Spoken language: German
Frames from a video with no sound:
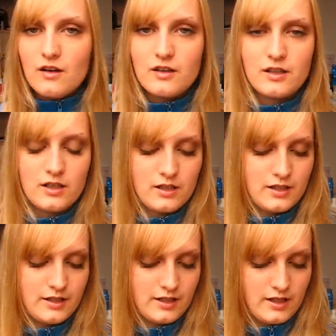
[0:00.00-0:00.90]

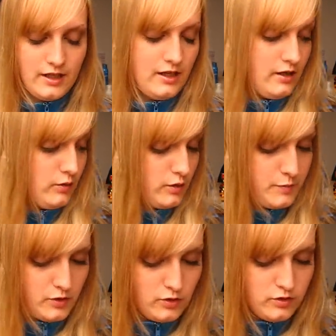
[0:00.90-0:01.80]
Oh, keine Ahnung, ich
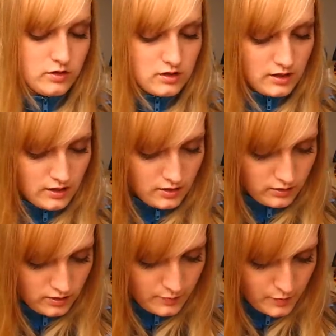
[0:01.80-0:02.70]
bin süchtig
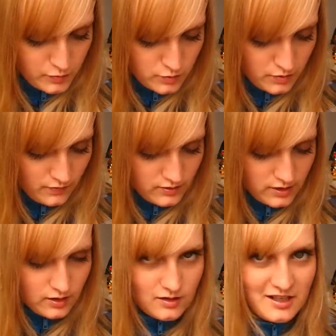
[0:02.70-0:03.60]
danach. Die haben da bestimmt irgendwas
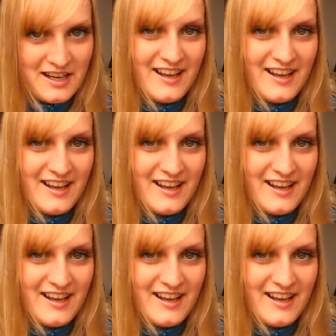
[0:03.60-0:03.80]
reingetan.